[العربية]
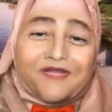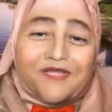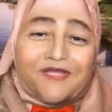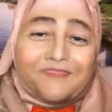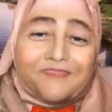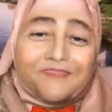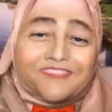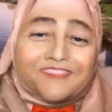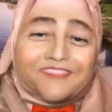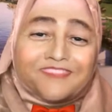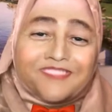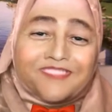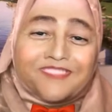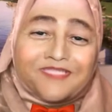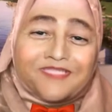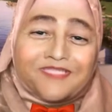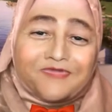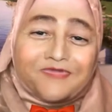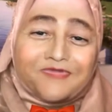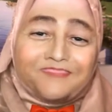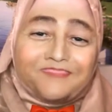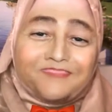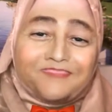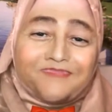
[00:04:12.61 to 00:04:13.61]
بس يا ترى
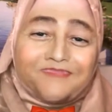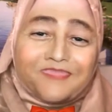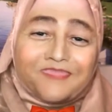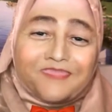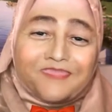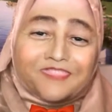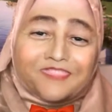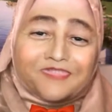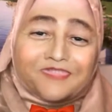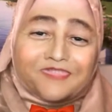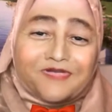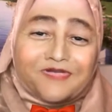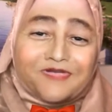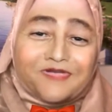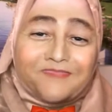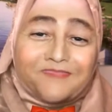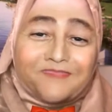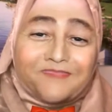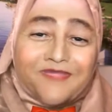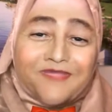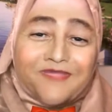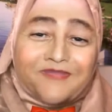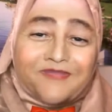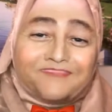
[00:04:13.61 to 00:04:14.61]
الكفار الأشرار لما
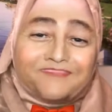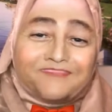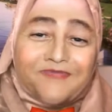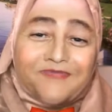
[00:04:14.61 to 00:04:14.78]
يعرفوا